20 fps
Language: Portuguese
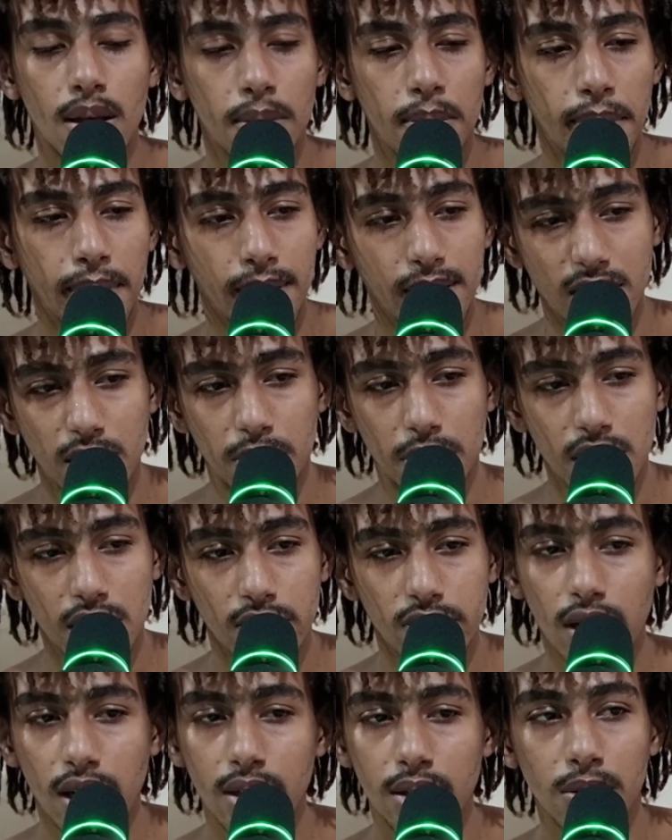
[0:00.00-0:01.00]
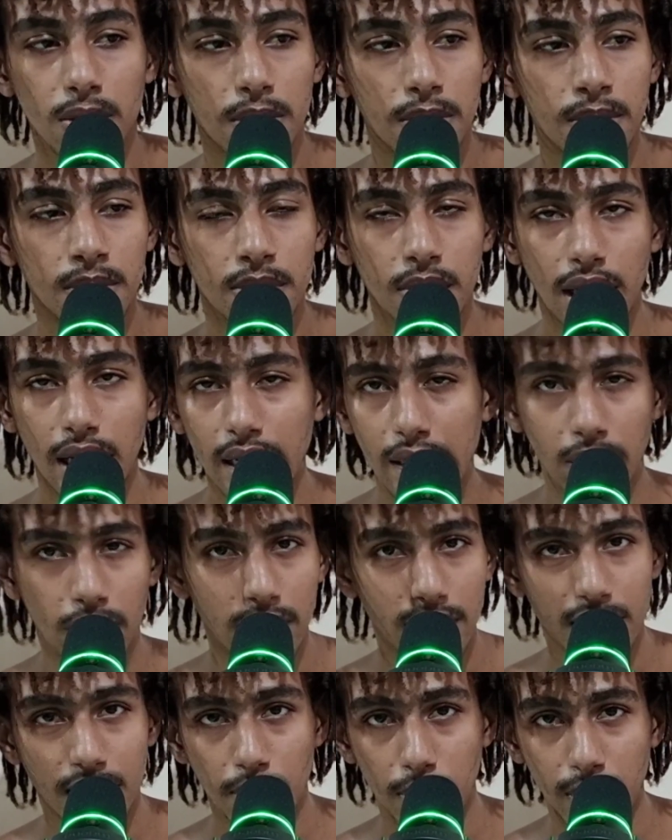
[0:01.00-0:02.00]
Pelo simples fato que ele não
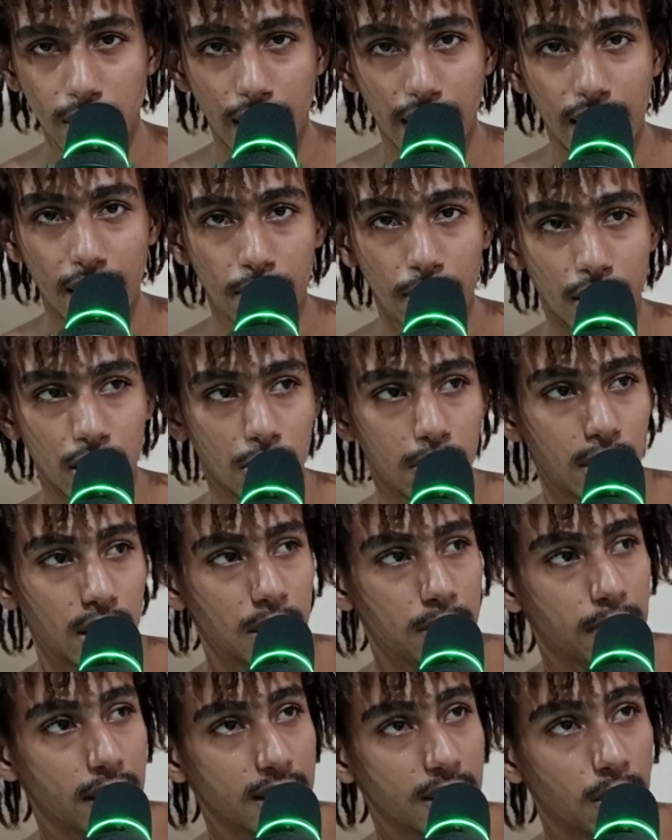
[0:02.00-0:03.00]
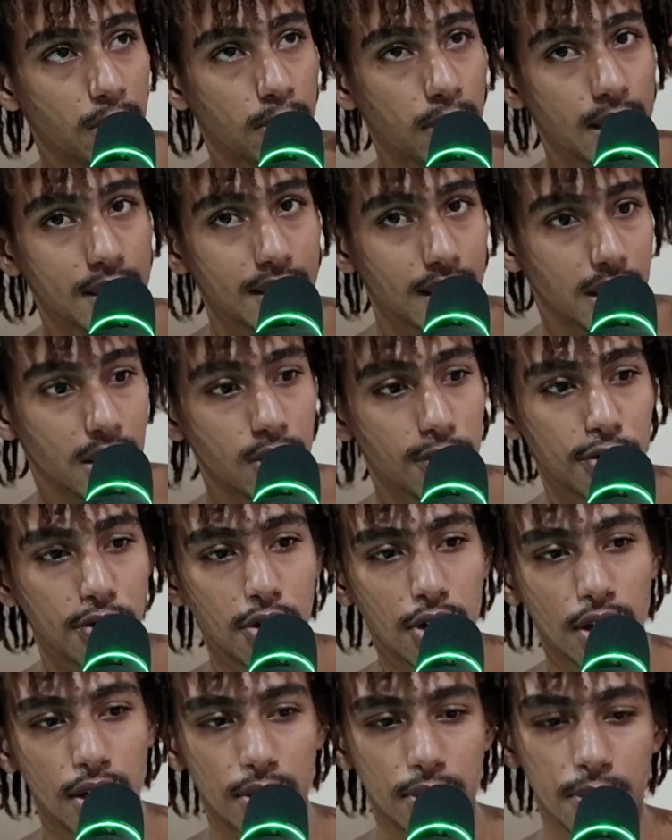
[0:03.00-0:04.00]
recebeu treinamento, pode passar um passarinho
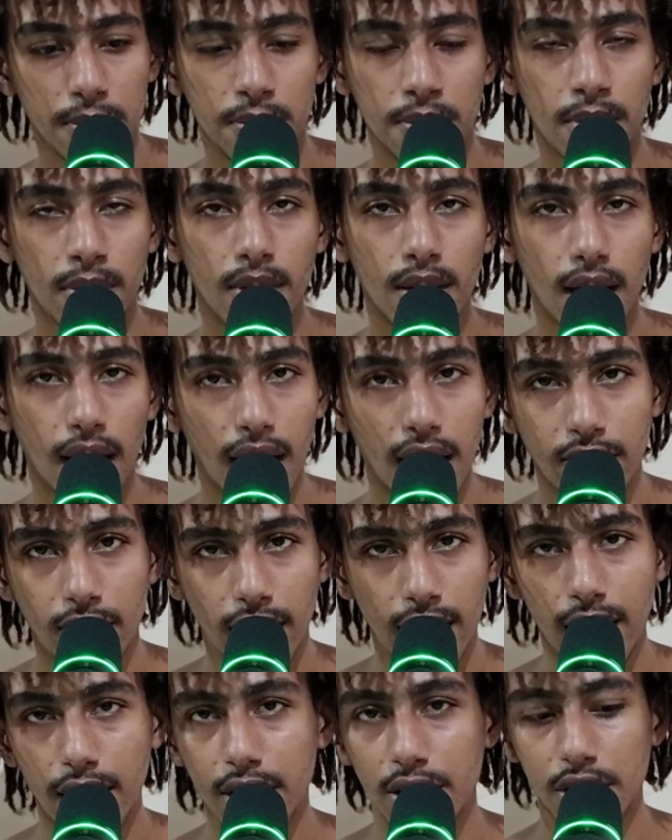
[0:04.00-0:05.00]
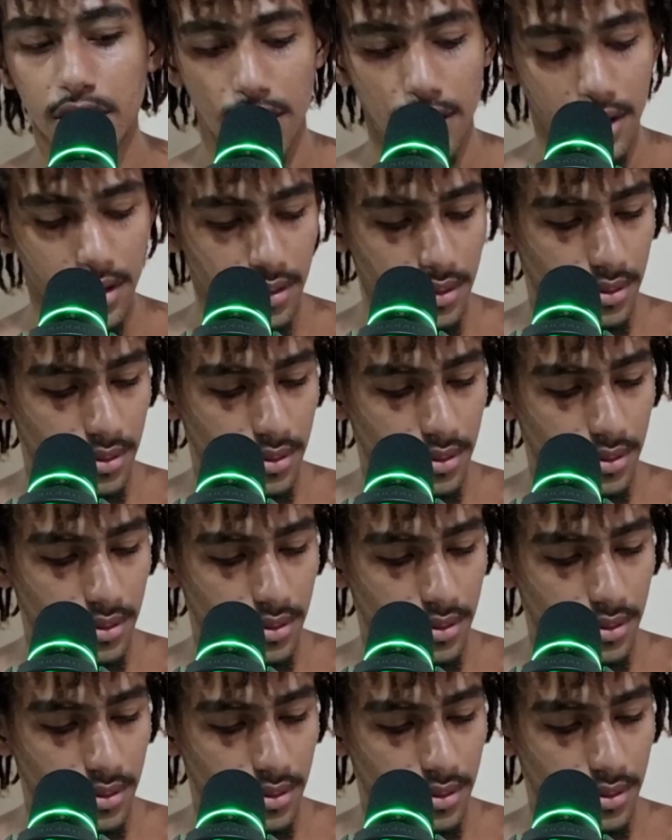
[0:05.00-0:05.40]
voando, ele vai latir.